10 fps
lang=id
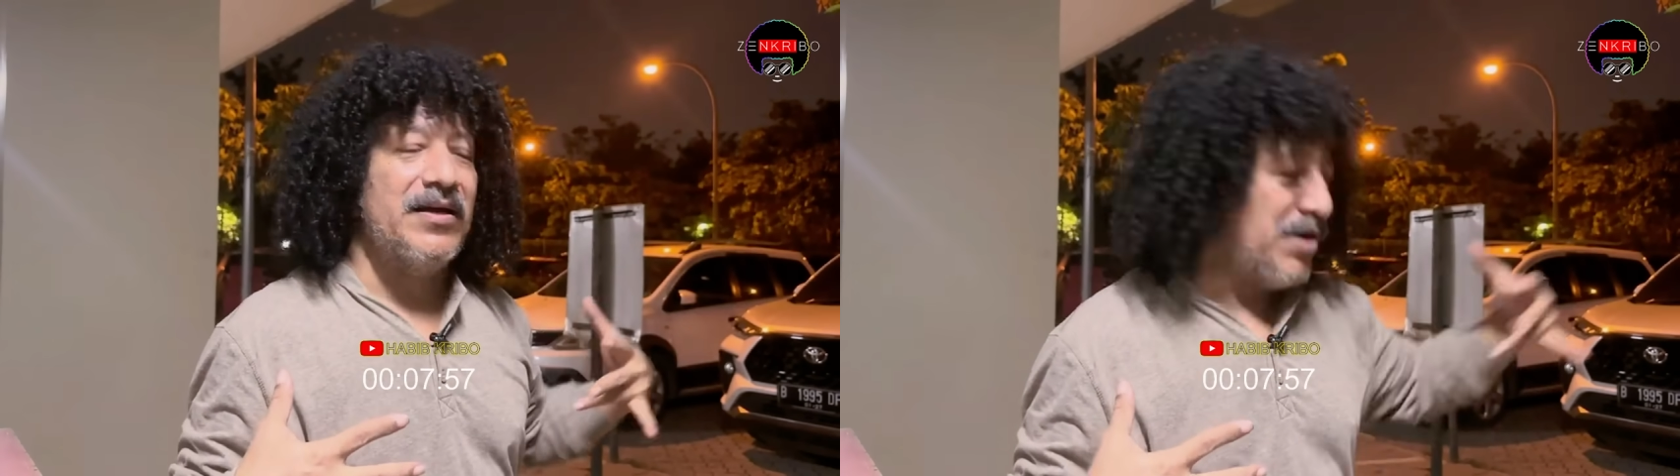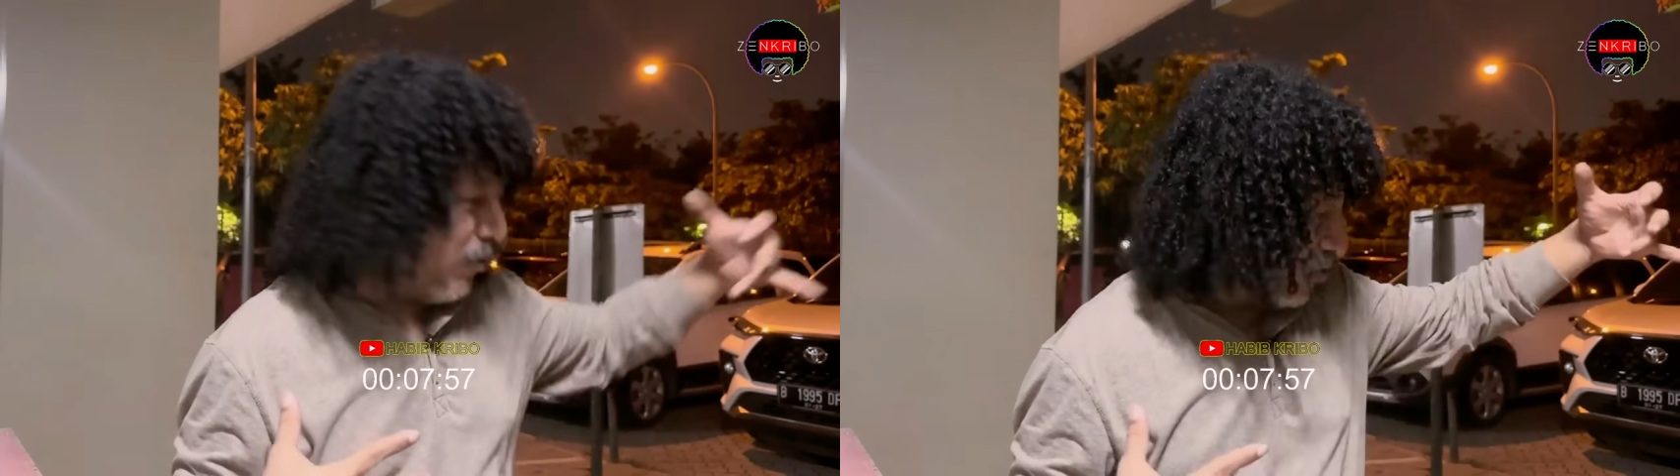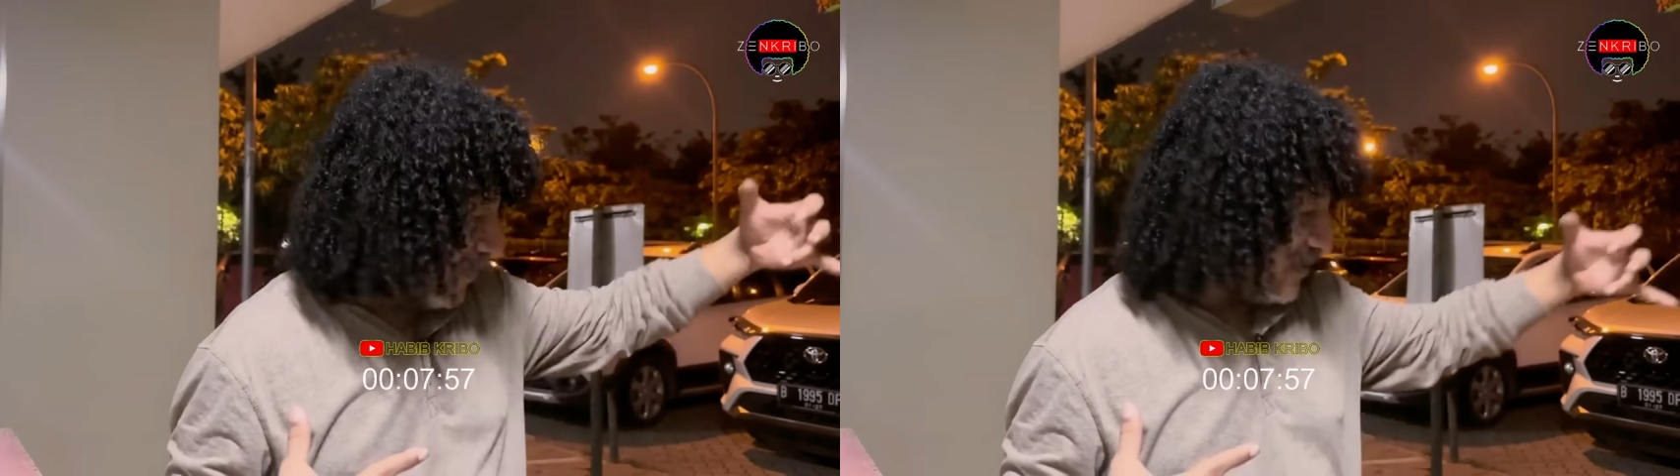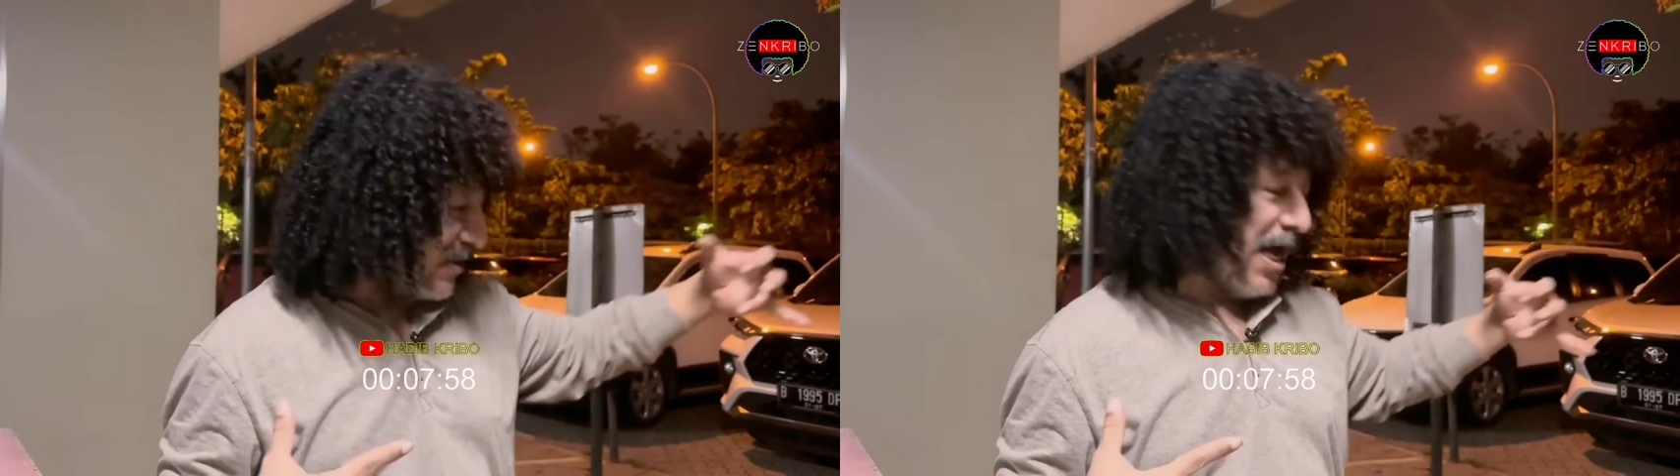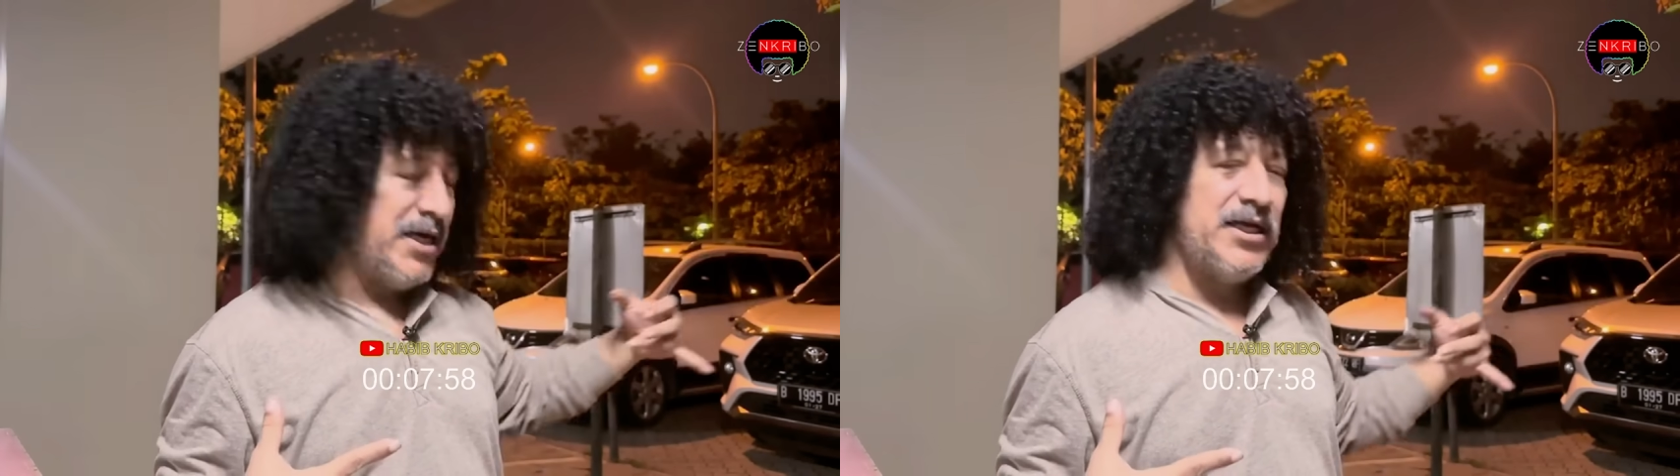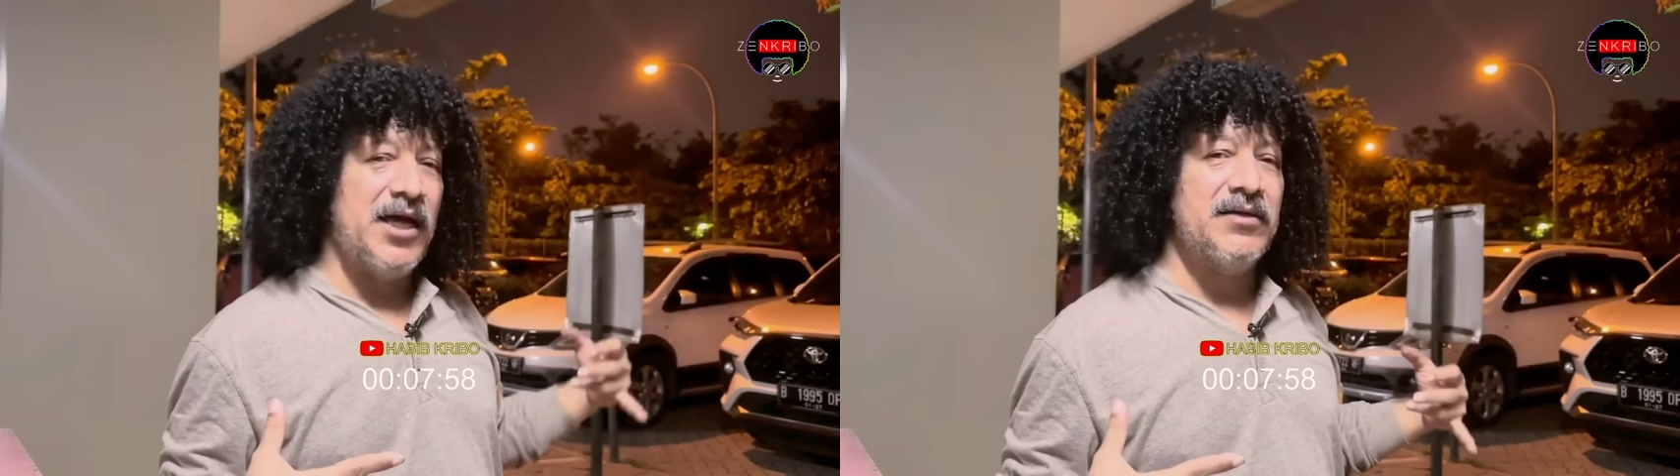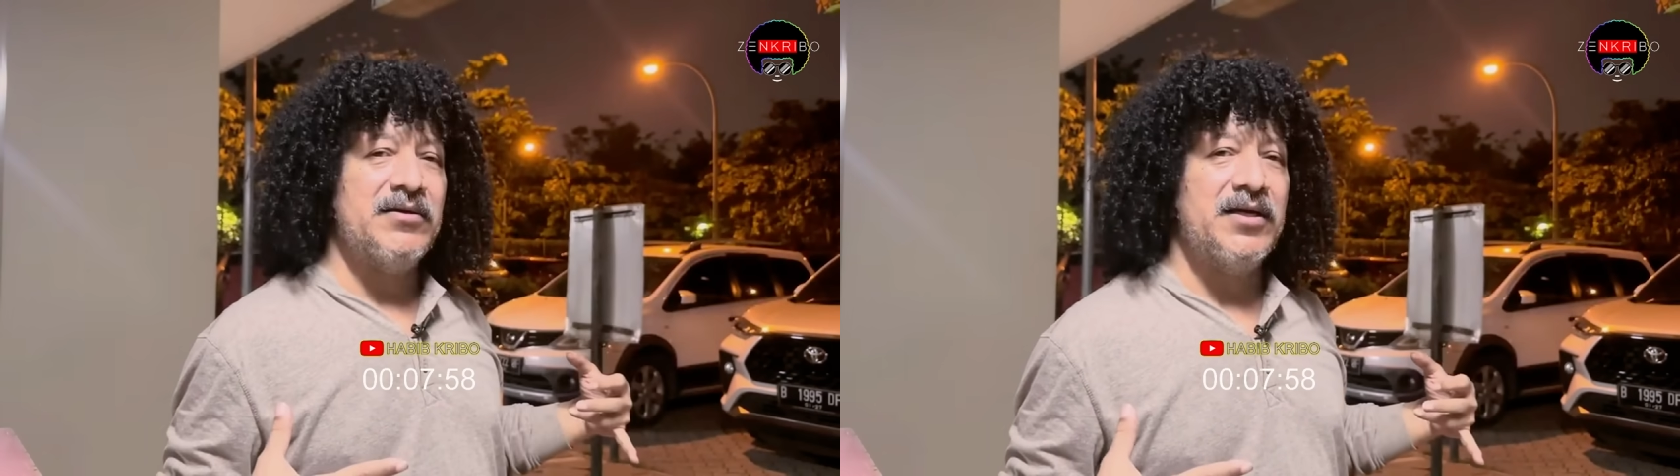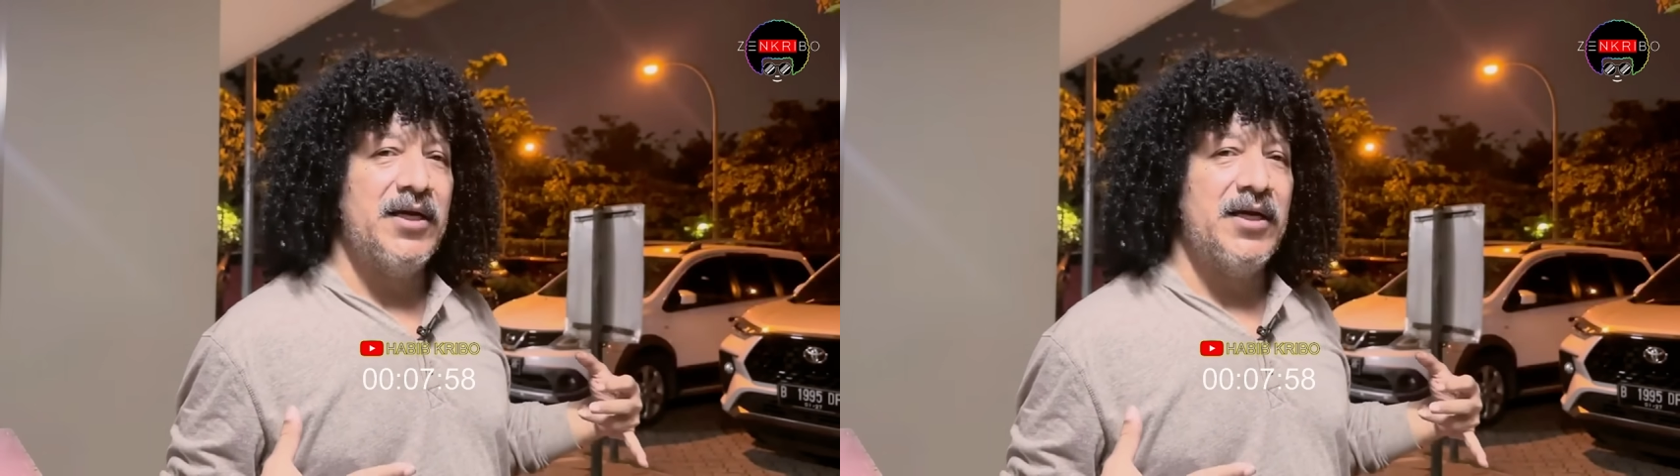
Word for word: Yahudi pecah aliran,